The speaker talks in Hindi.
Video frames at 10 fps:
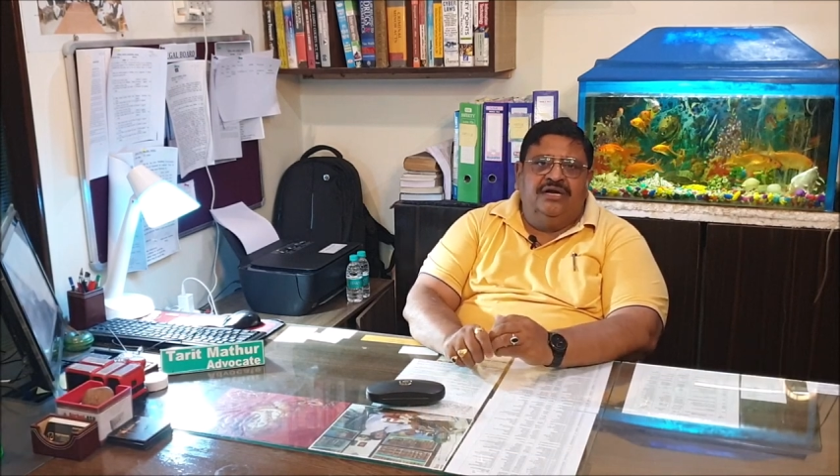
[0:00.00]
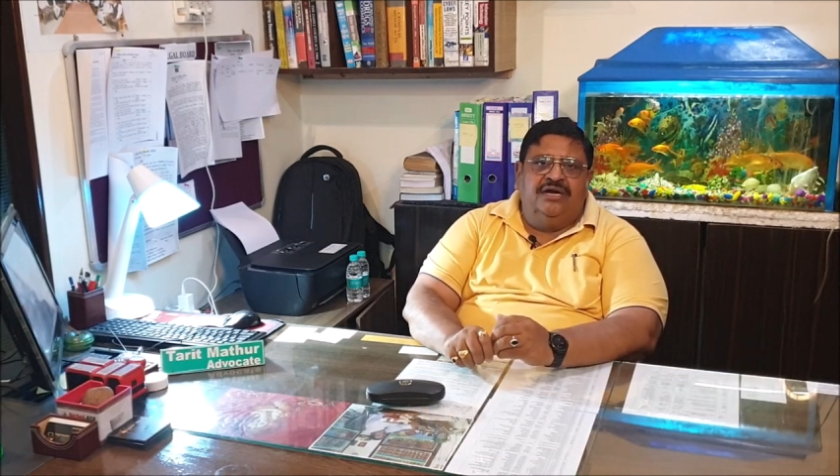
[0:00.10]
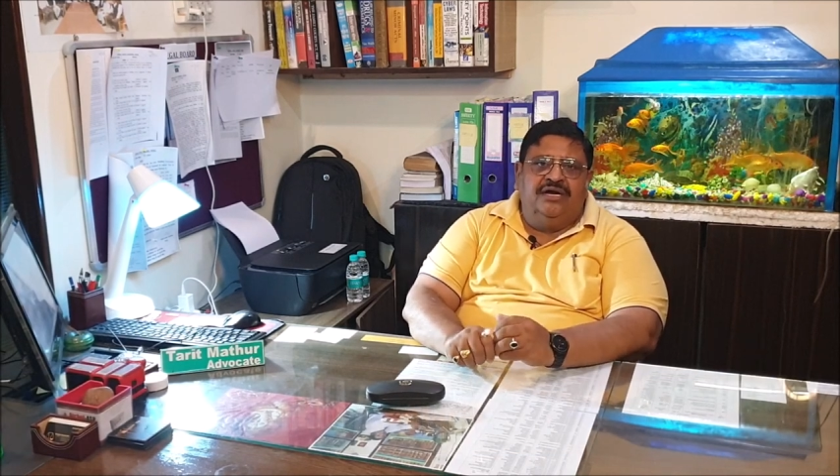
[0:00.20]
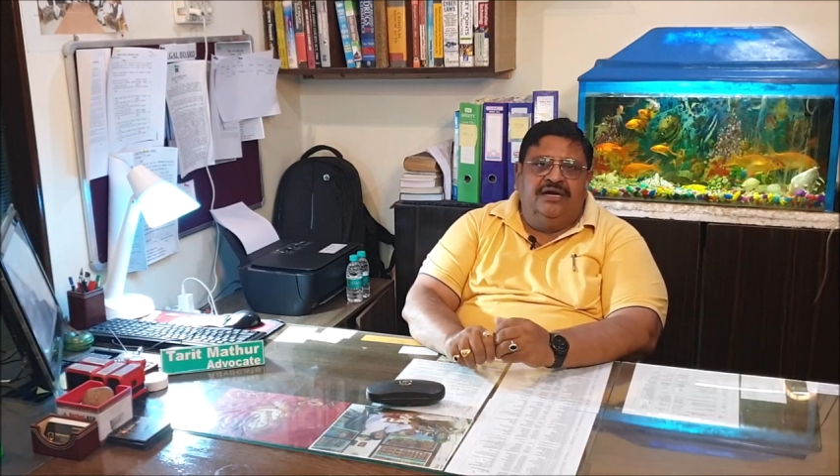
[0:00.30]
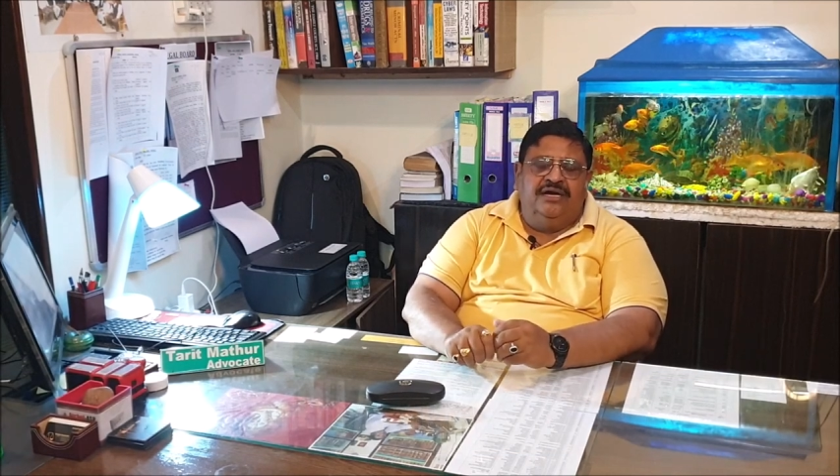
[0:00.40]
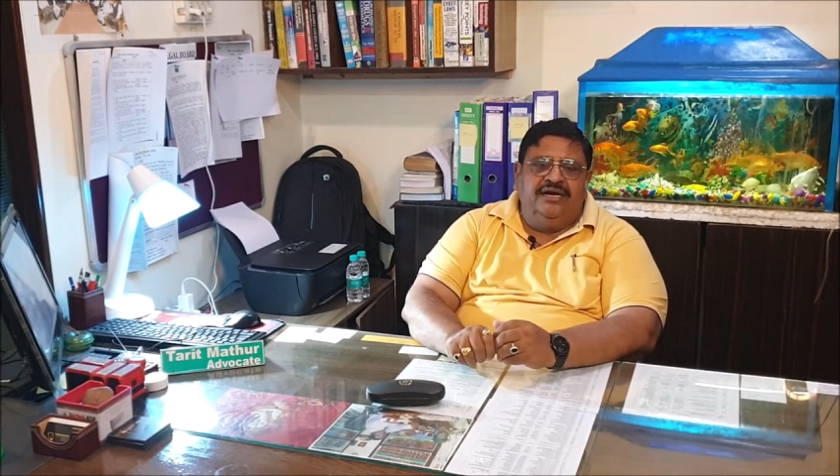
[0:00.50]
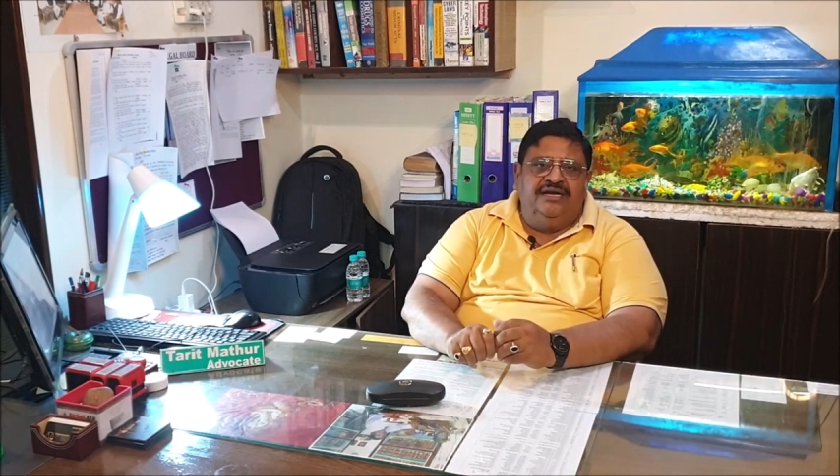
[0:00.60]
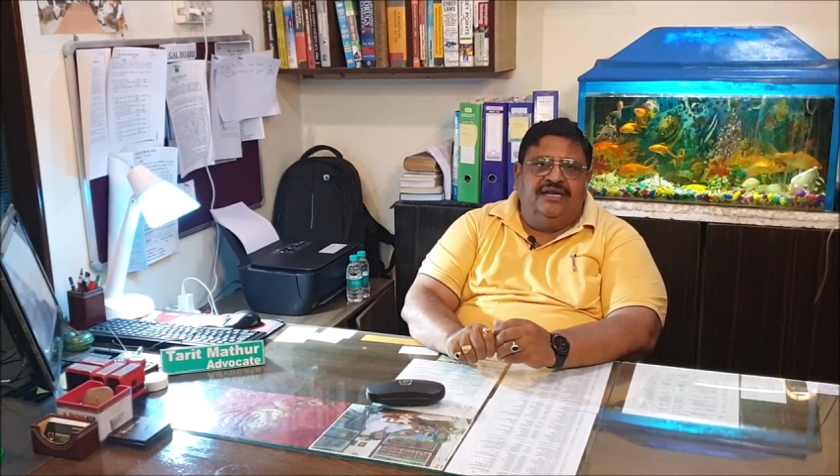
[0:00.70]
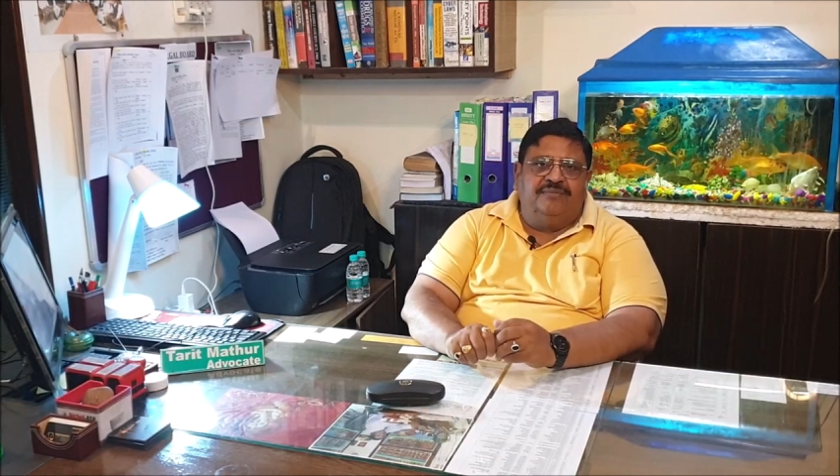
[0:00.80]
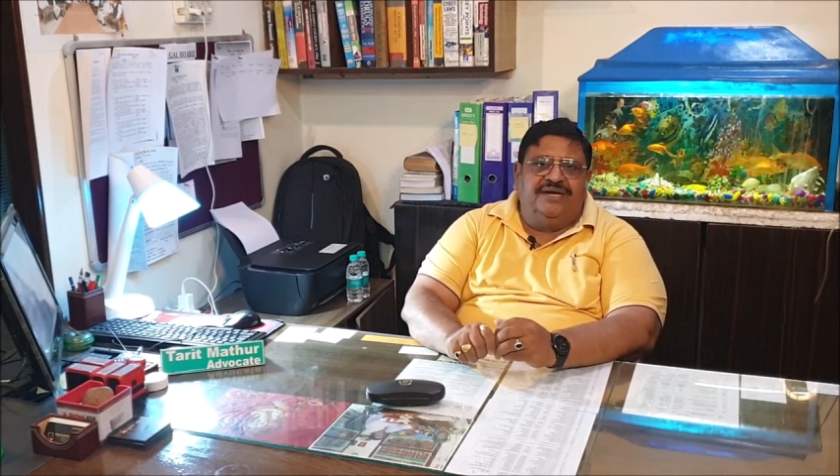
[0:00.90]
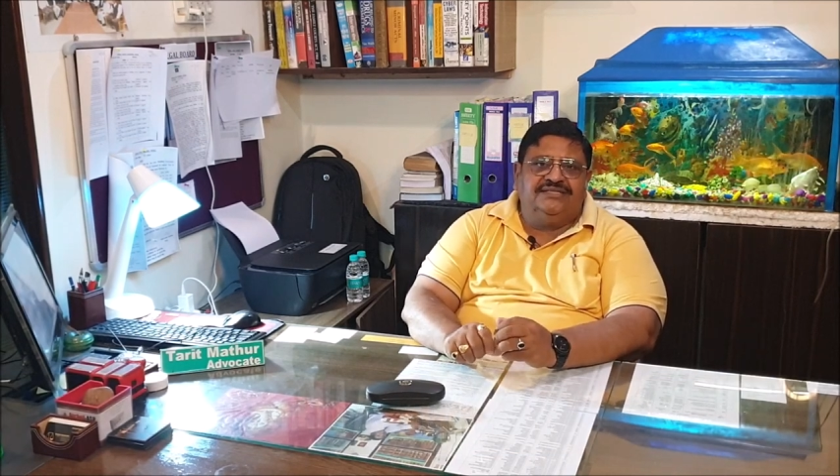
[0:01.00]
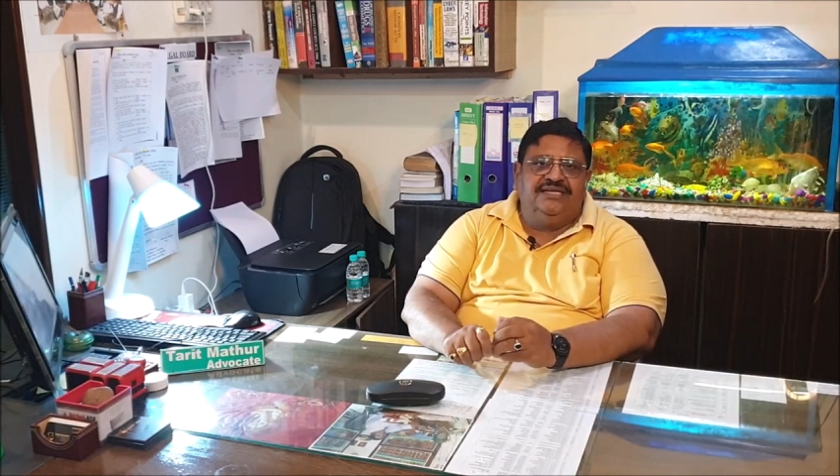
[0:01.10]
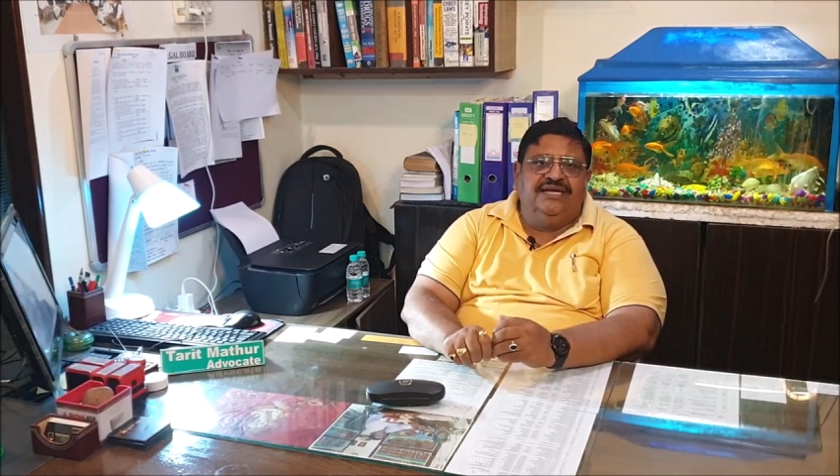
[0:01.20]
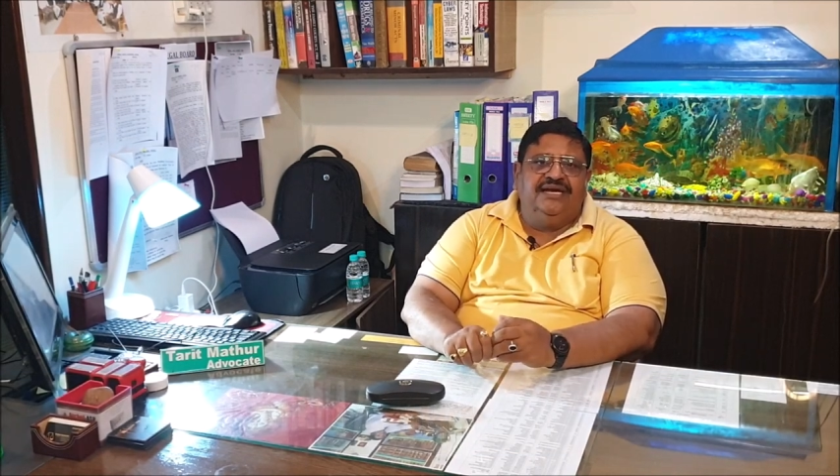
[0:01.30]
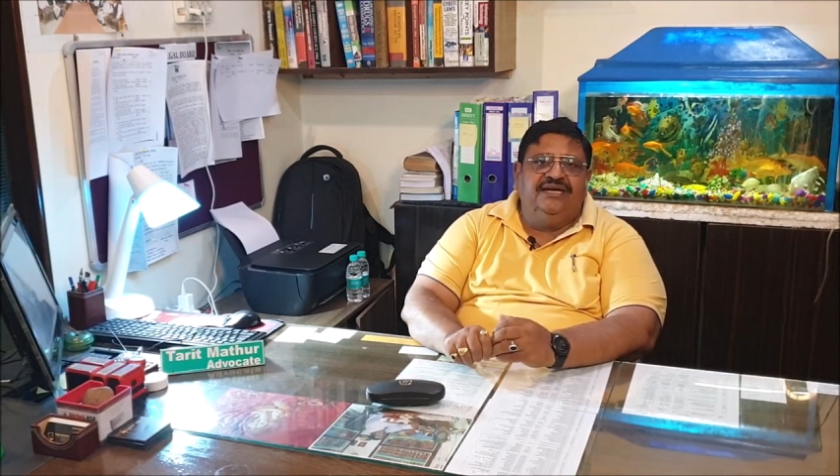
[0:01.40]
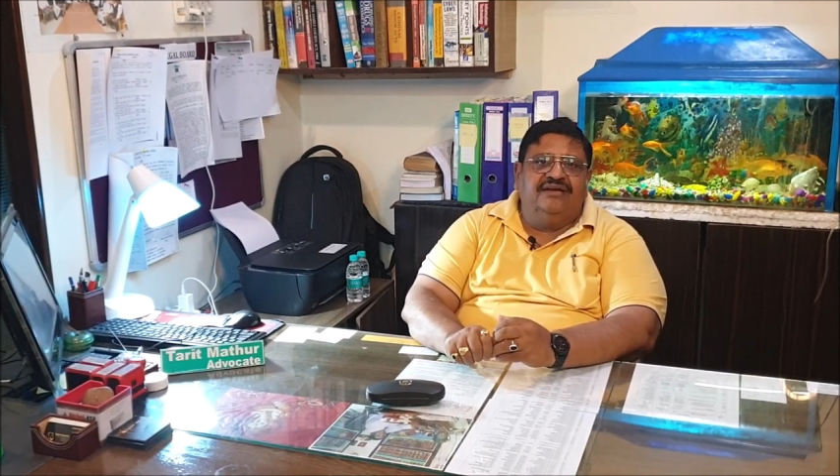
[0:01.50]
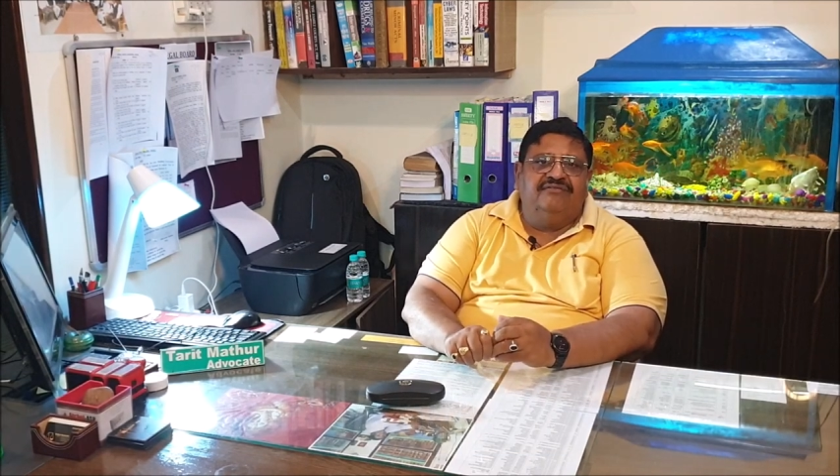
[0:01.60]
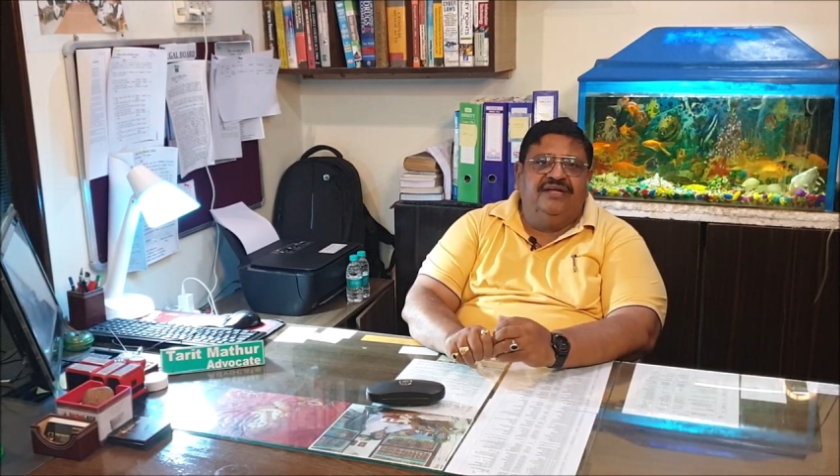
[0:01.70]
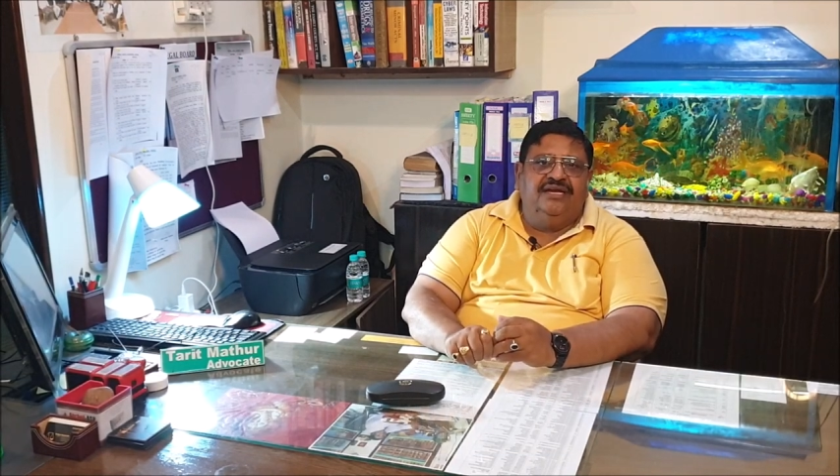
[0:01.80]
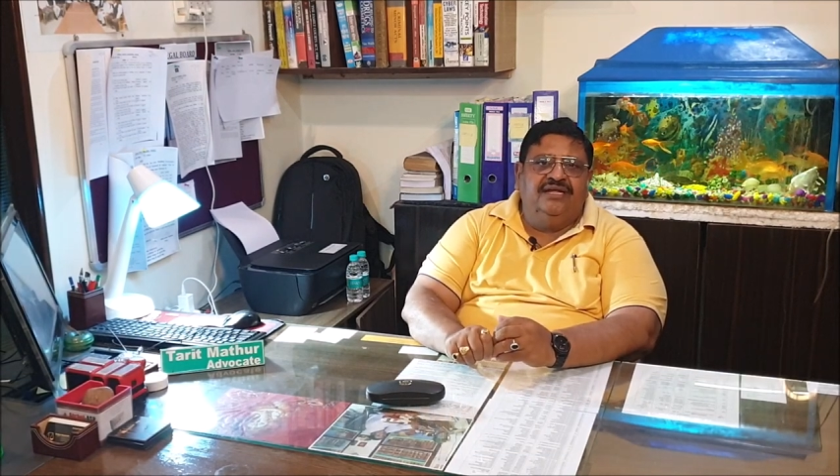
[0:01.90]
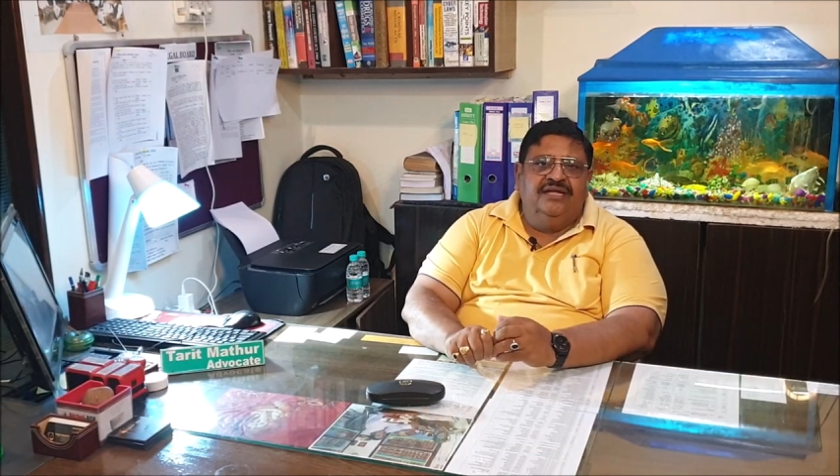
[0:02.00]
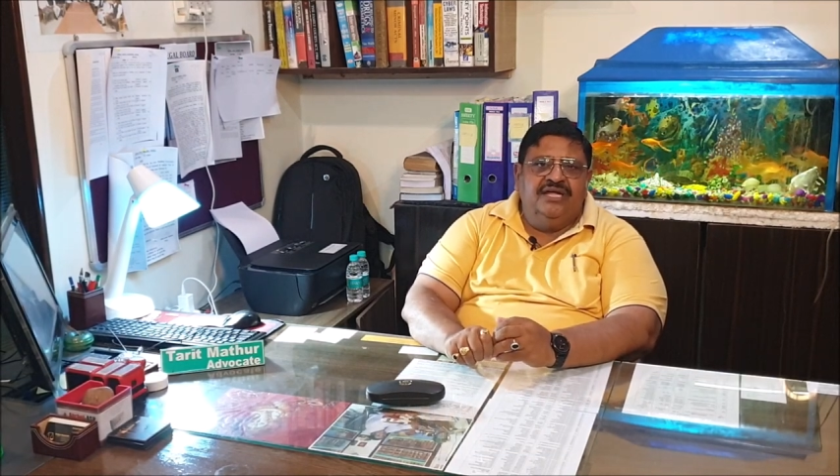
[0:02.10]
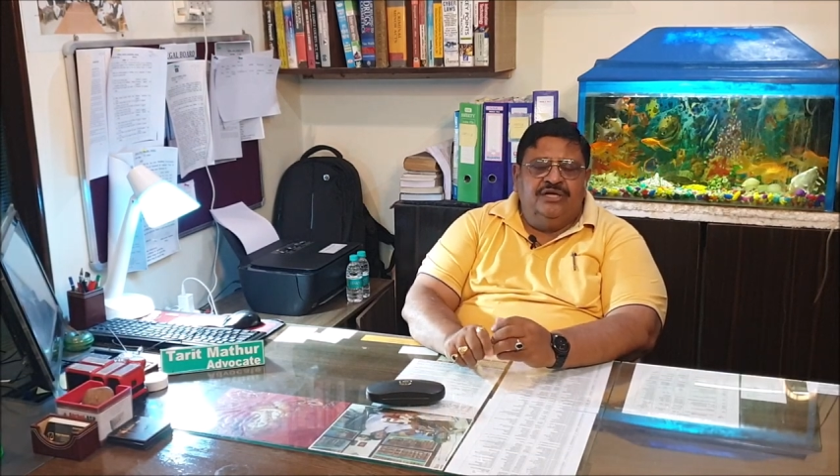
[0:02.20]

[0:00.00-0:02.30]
इंटर पास है या इंटर फेल है